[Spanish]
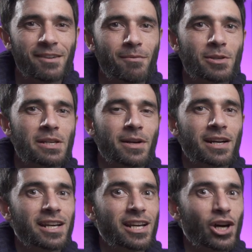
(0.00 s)
Vamos a ver
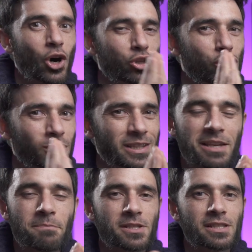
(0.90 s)
8
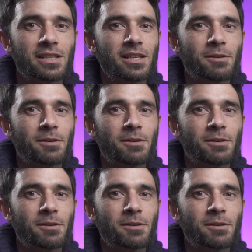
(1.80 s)
tips